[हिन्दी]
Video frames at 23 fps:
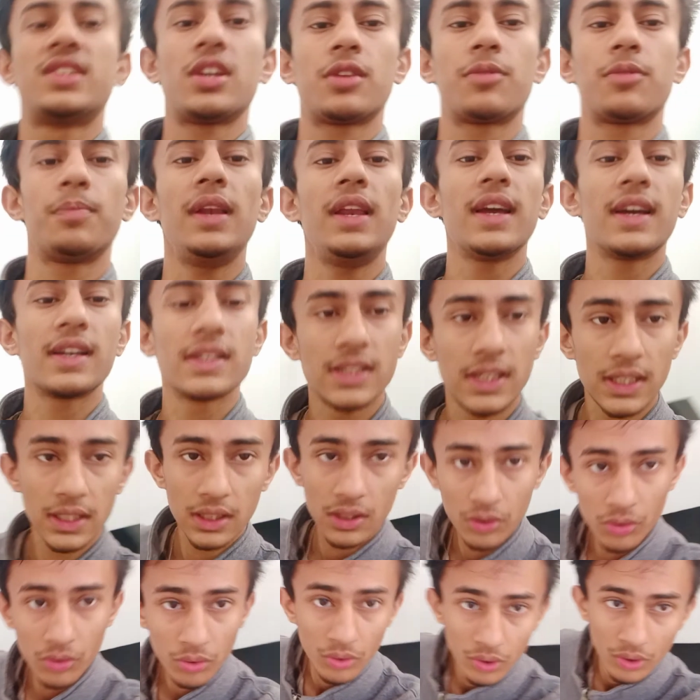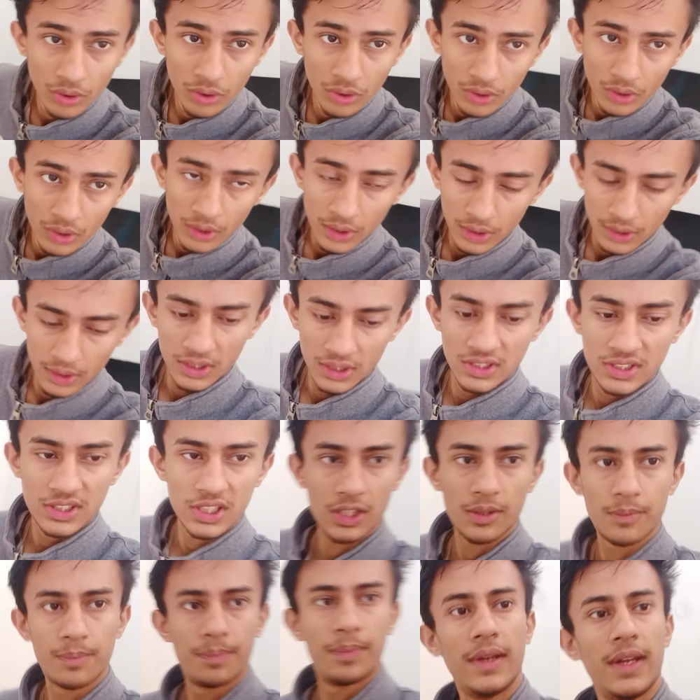पे लेके जाता हूँ
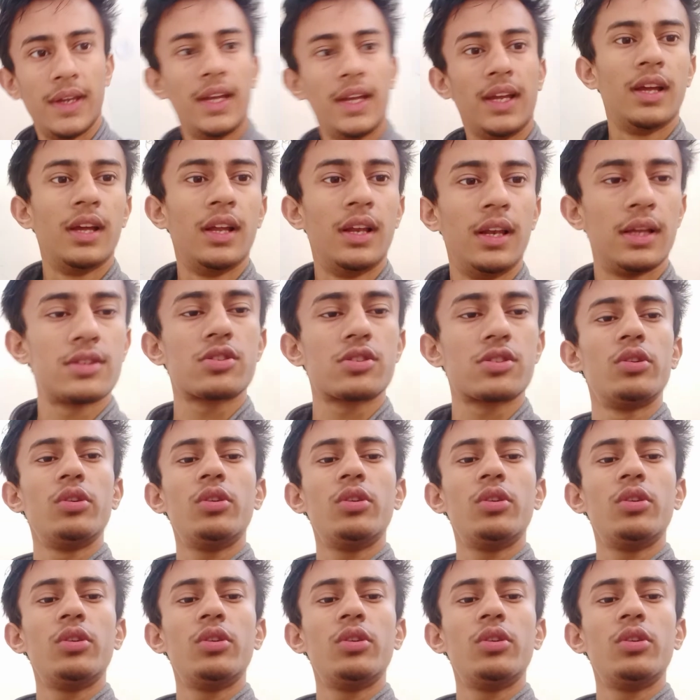छत पे लेट्स गो